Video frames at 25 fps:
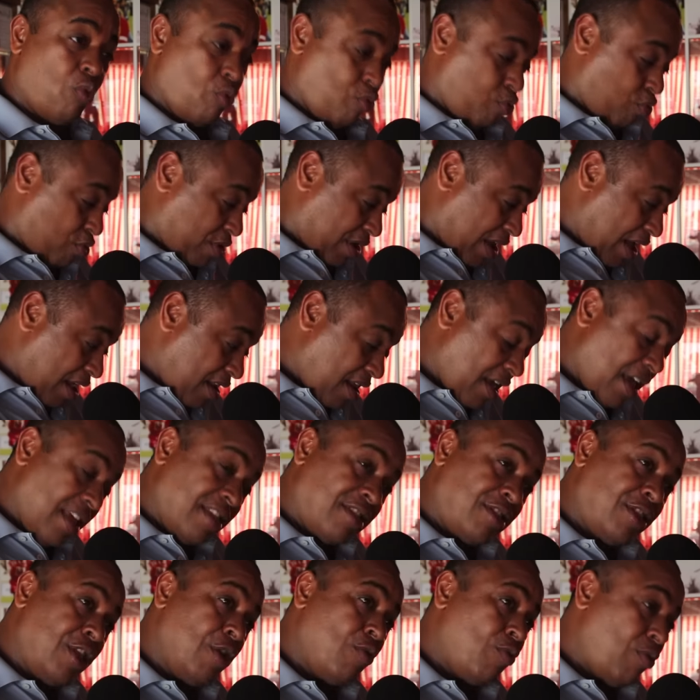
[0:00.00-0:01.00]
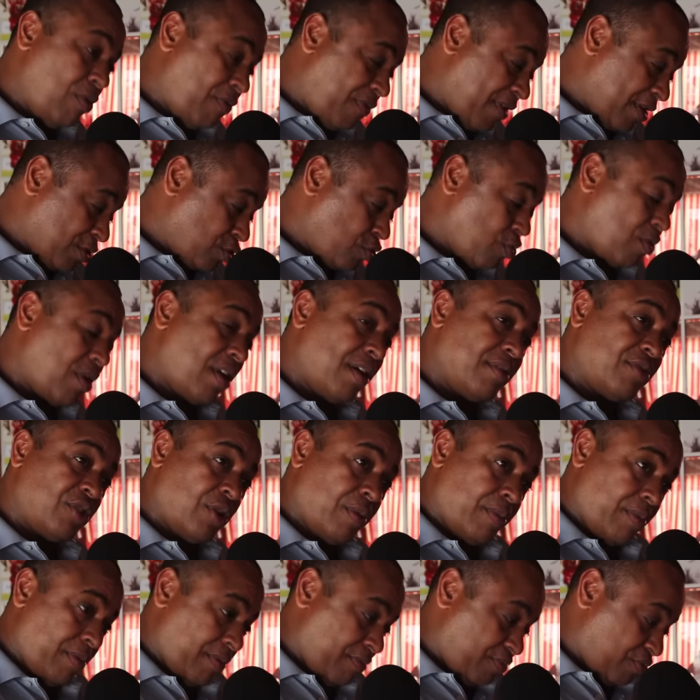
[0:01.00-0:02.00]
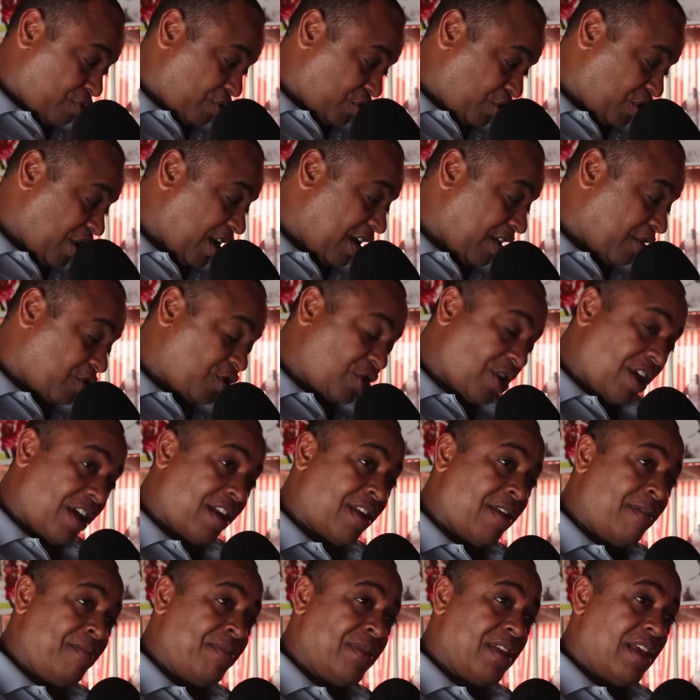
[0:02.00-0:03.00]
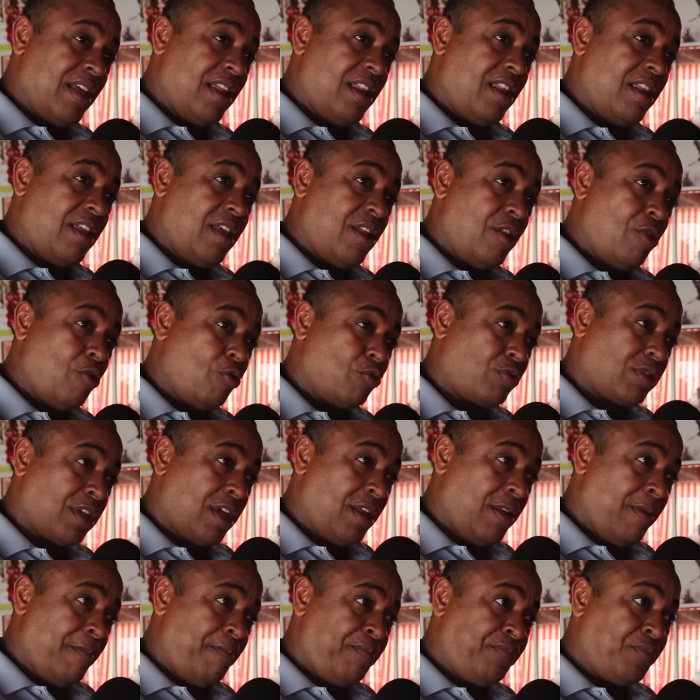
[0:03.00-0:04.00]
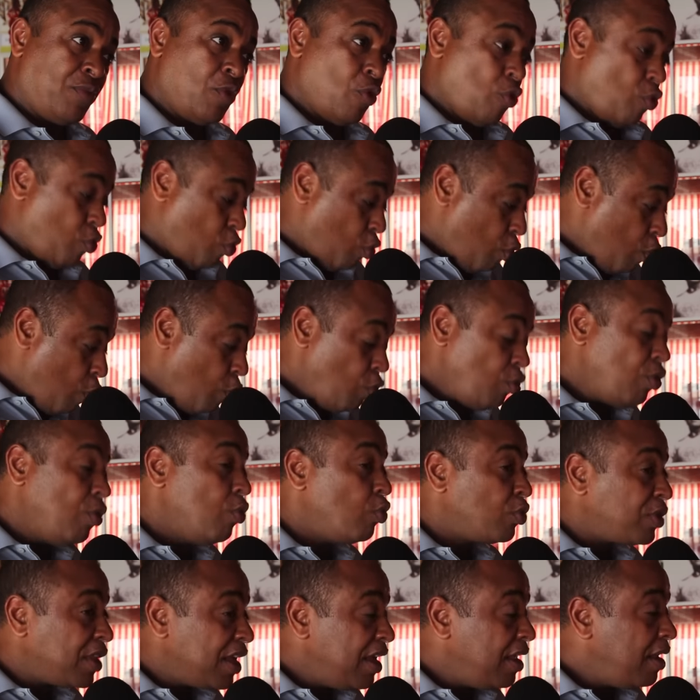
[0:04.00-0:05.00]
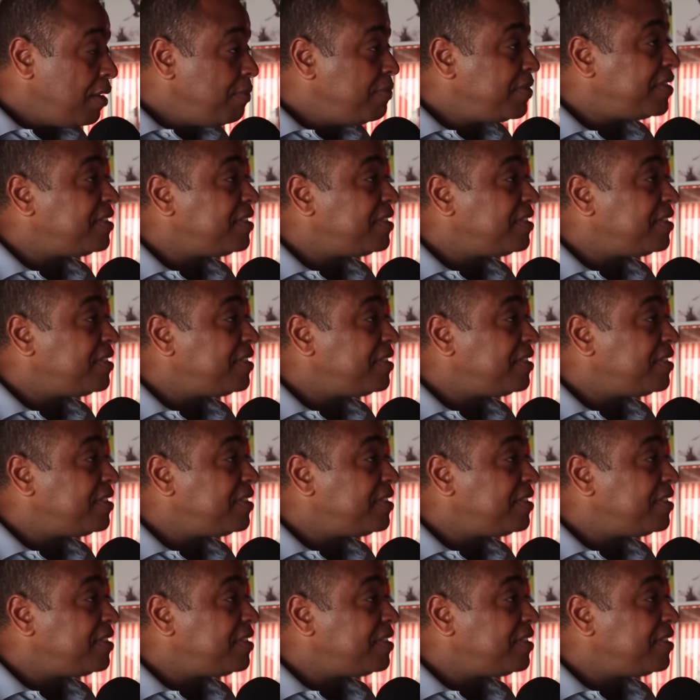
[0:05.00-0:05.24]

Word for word: وكان اديو الفاتوره شهر شهر لوطيل ولوطيل